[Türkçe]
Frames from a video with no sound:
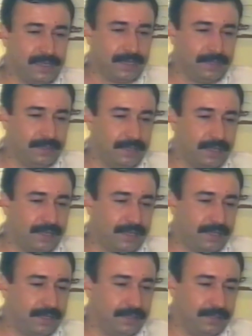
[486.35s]
Yani
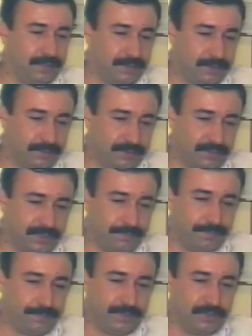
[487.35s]
daha e, işte
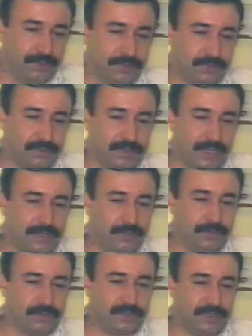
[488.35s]

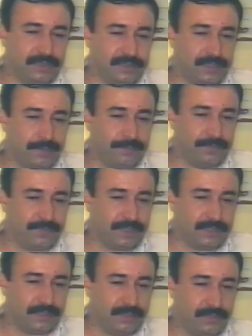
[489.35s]
1453'te İstanbul
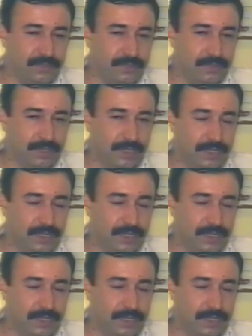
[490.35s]
fethediliyor.